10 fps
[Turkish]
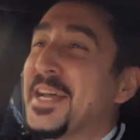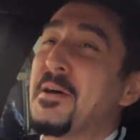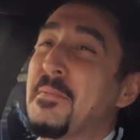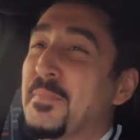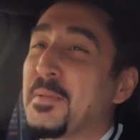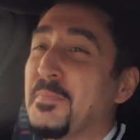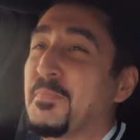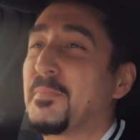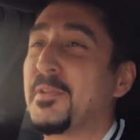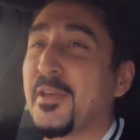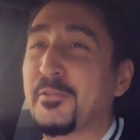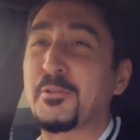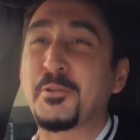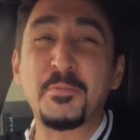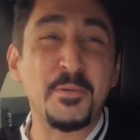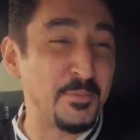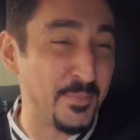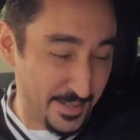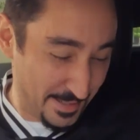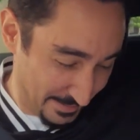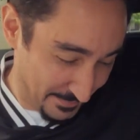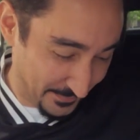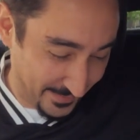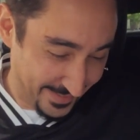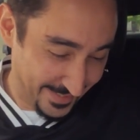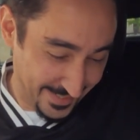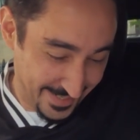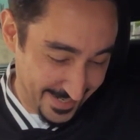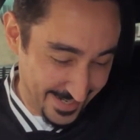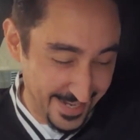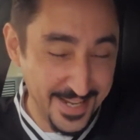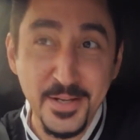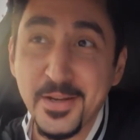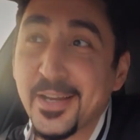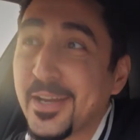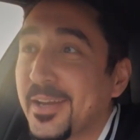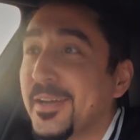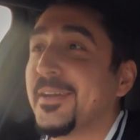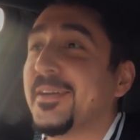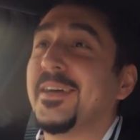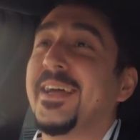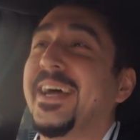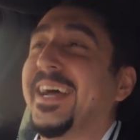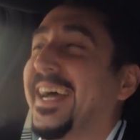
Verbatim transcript: Sağ olasın. Biraz götürür müsün beni? Nereye gitmek istiyorsun? Hemen götüreyim.